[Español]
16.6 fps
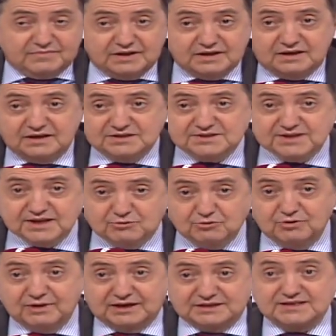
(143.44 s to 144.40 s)

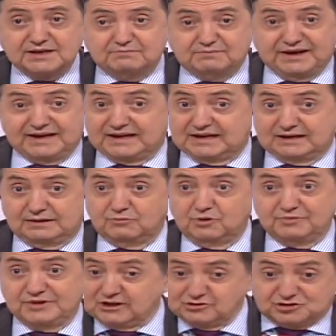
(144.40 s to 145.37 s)
gesticula, se para, la
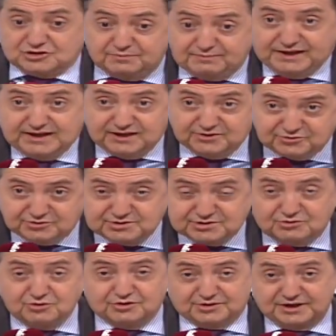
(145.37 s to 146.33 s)
momia no se para, entonces
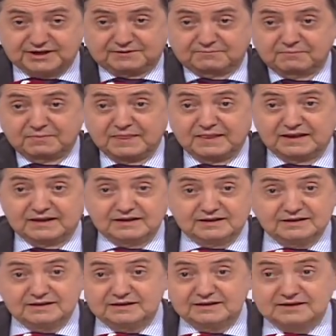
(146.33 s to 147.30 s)
corre
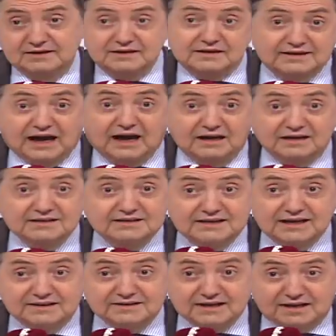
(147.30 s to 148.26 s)
y, ya, y
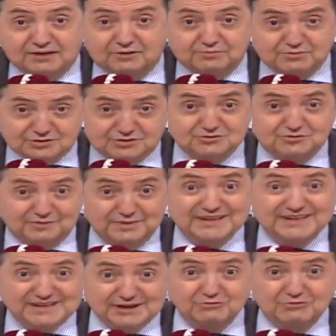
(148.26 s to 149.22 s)
ya han llegado, porque son
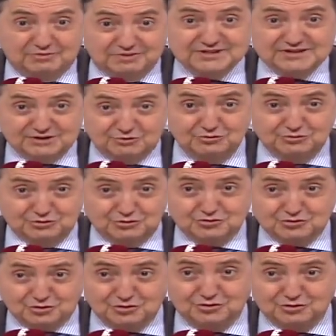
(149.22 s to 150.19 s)
29 segundos
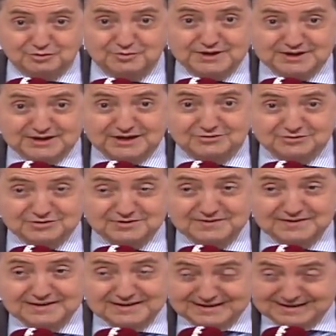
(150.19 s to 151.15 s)
cronometrados.
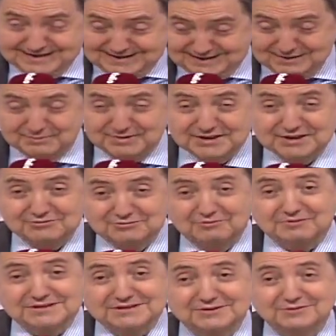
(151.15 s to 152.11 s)
Y en
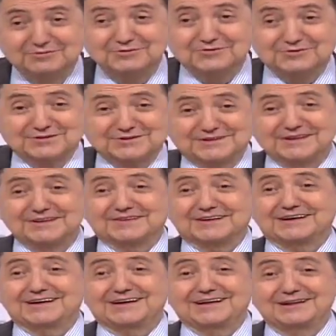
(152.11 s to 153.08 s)
29 segundos
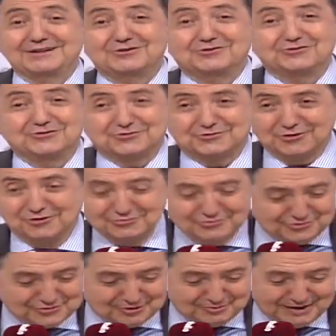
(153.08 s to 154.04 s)
dice el
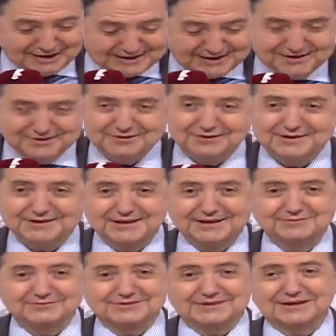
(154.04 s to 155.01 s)
tonto maligno que
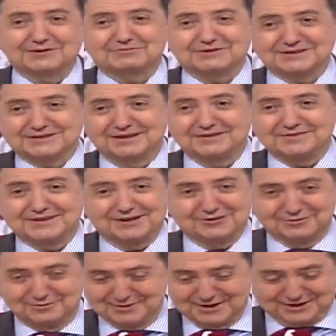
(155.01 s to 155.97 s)
tenemos en la presidencia del
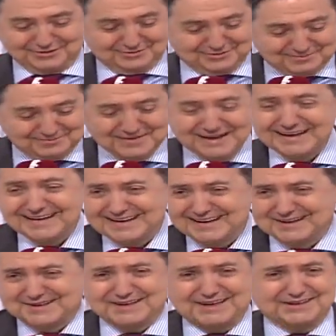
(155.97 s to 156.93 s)
gobierno, que
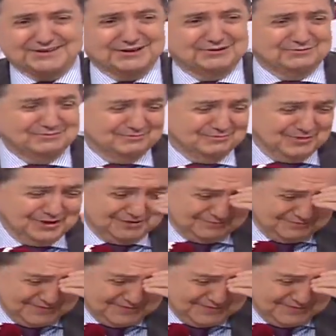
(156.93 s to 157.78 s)
han tratado, bueno,